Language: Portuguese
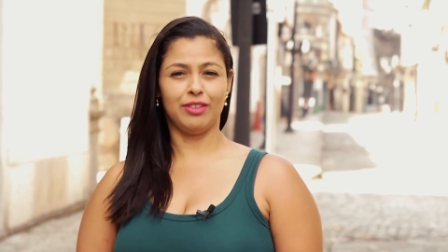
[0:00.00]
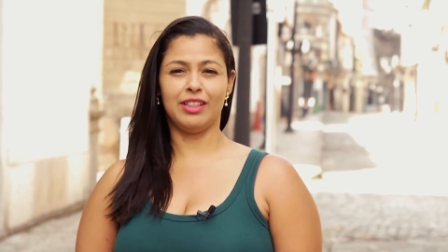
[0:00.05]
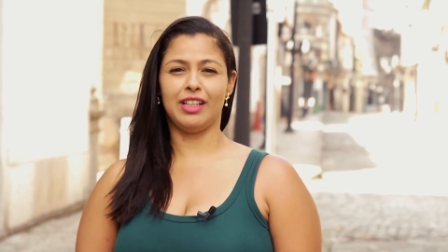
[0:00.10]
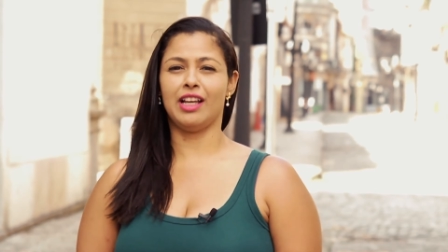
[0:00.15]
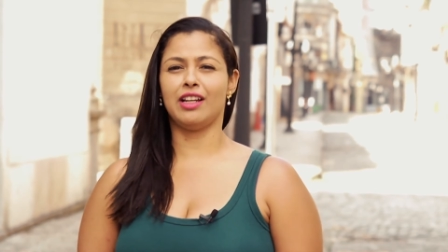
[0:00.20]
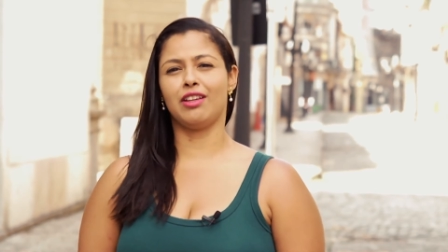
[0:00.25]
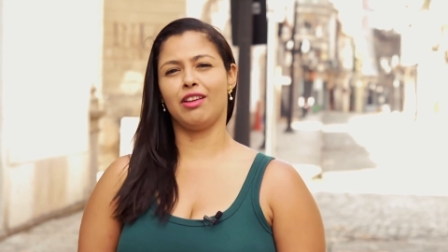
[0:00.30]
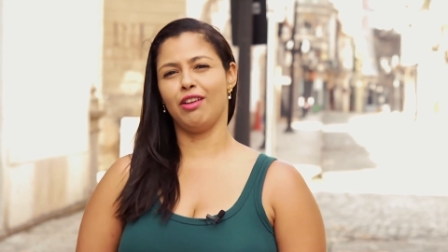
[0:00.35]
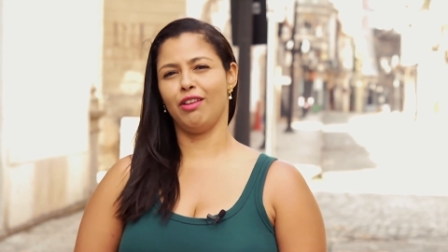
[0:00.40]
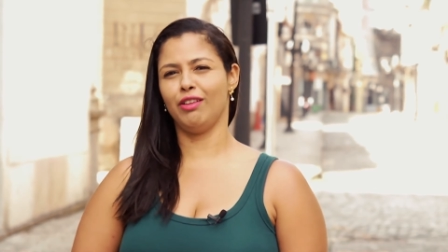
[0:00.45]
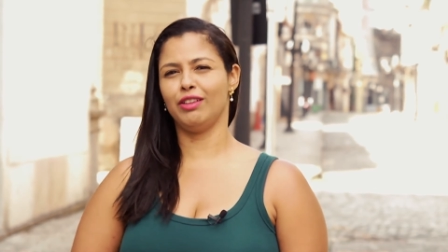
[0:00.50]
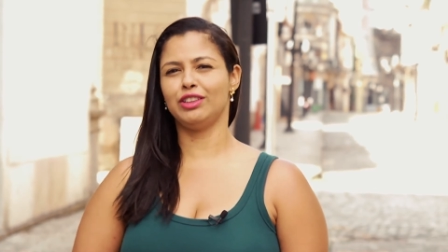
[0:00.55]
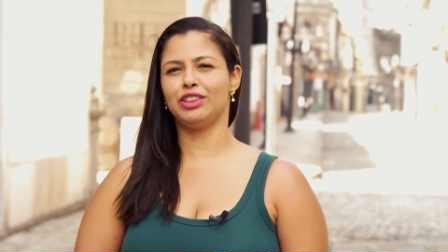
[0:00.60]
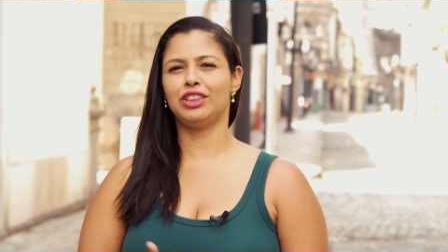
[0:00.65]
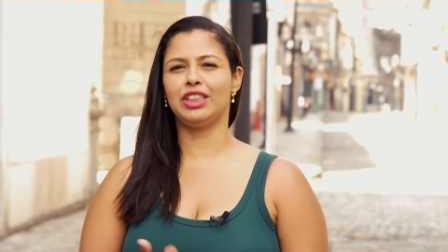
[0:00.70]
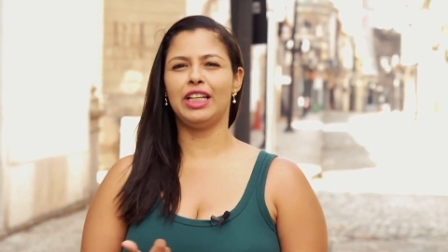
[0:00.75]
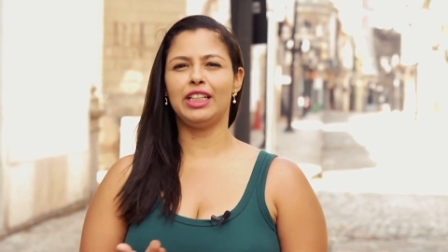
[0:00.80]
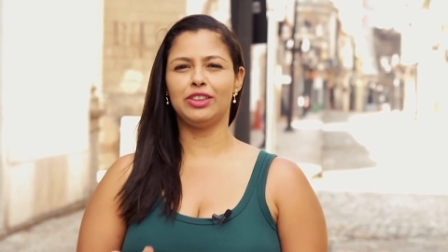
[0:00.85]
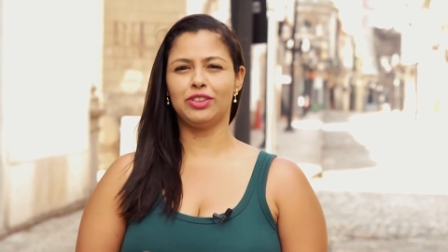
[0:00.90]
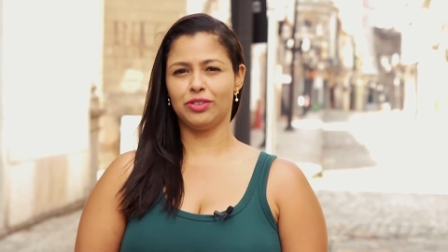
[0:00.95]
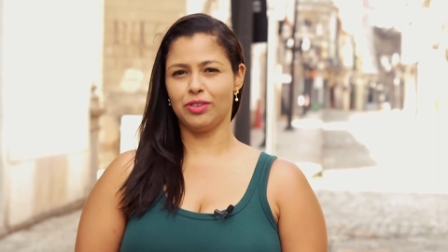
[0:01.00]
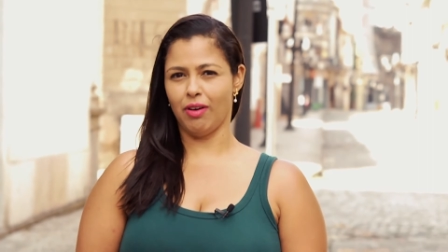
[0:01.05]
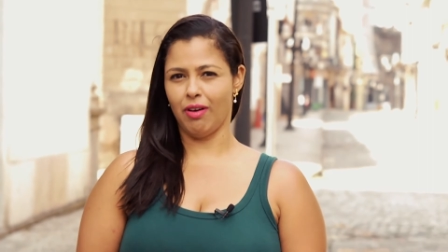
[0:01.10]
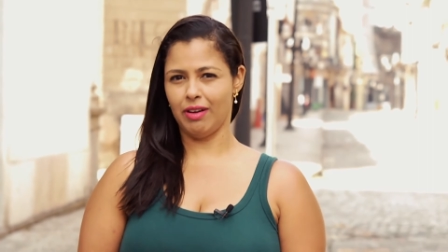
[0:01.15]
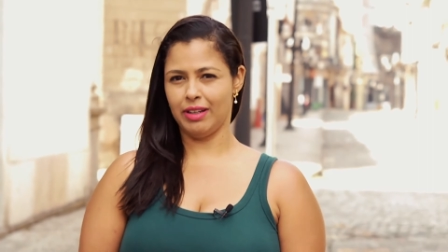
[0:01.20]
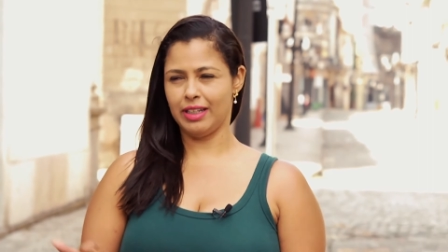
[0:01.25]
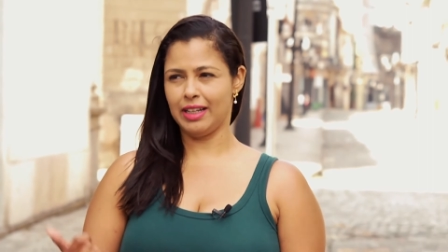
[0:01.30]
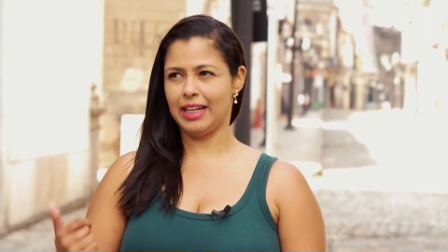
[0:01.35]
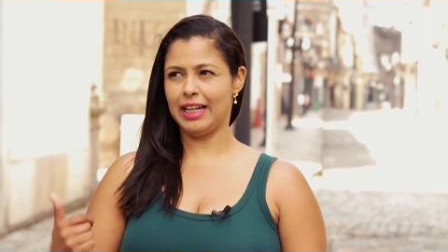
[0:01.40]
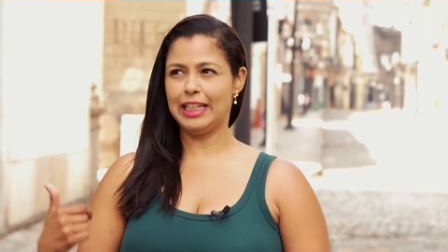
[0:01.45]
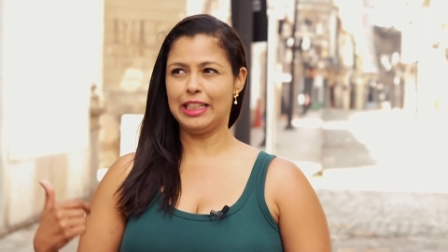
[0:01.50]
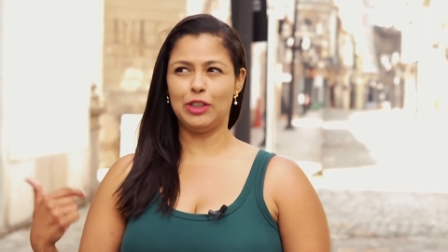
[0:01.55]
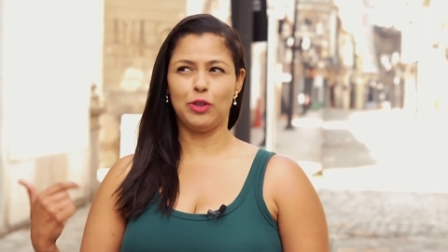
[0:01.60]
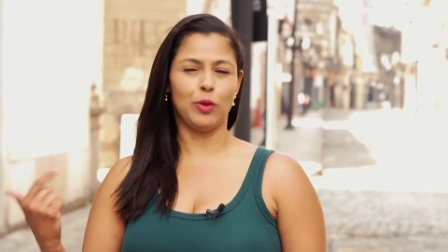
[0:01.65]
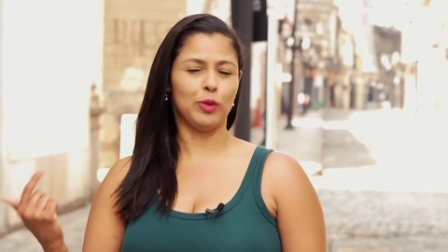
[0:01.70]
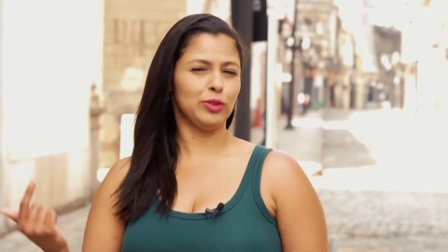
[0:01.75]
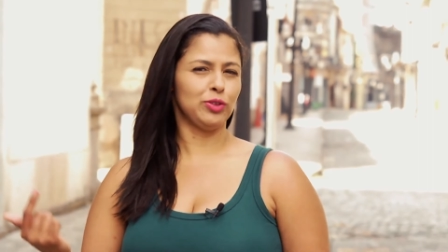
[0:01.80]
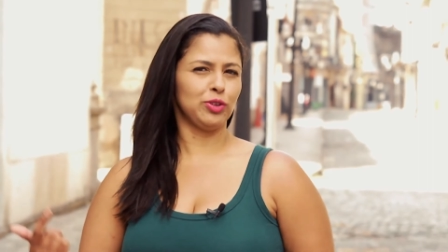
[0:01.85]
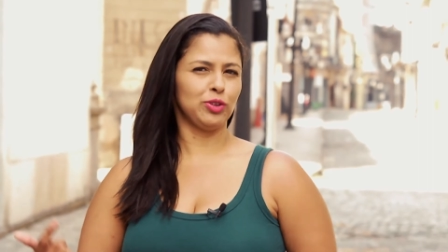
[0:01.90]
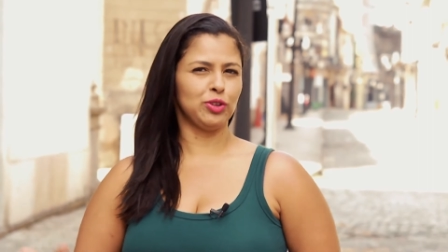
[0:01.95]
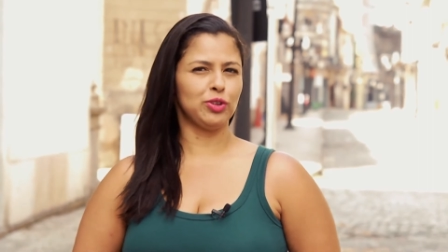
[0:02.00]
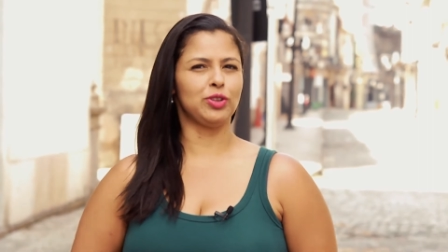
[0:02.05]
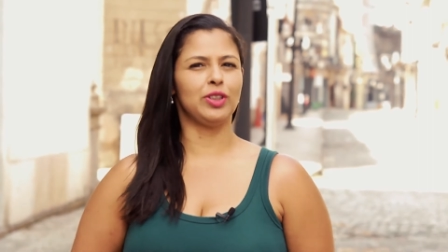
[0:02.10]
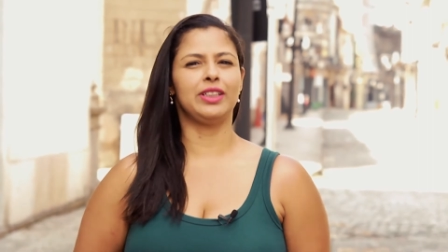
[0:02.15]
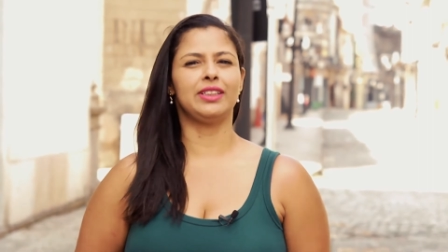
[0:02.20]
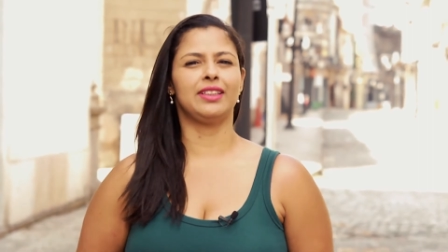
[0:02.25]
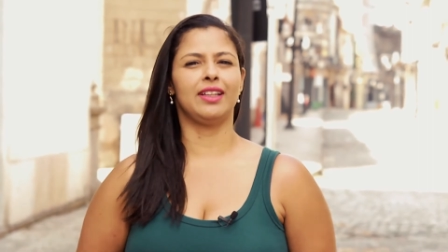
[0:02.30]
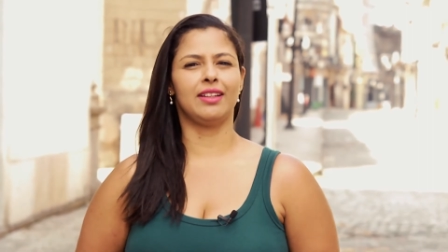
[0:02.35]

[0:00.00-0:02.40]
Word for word: na arqueologia histórica, em construções